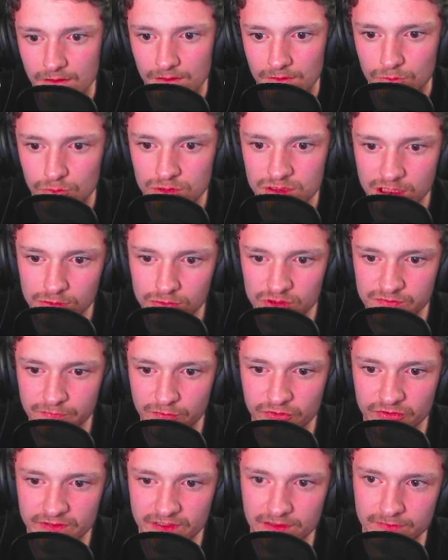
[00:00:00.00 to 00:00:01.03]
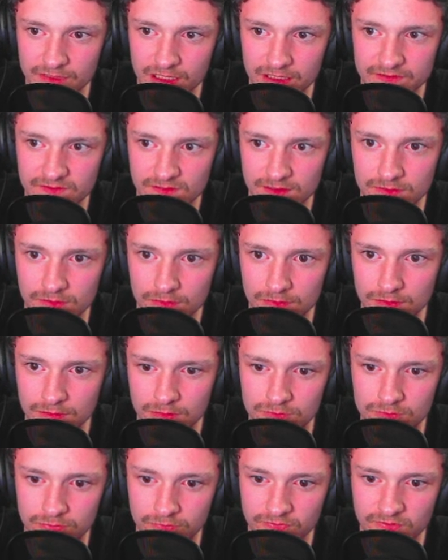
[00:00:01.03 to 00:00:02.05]
Au cas où je me naime rater dans
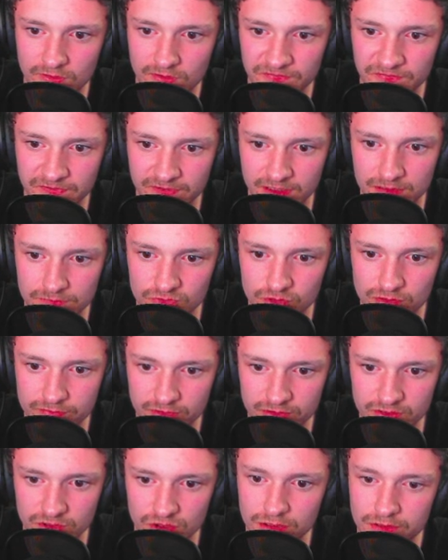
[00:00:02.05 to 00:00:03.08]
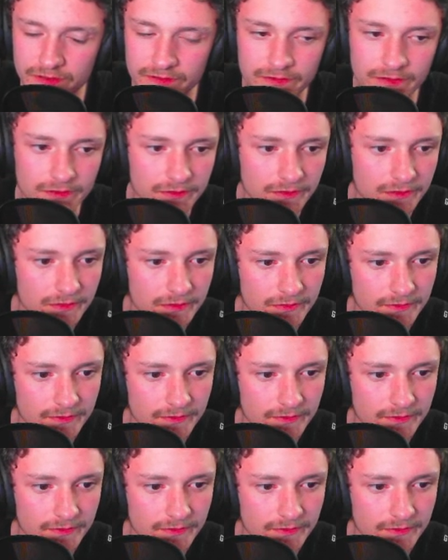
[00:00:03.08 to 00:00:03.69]
le counter frame, je lui mets déjà des dégâts.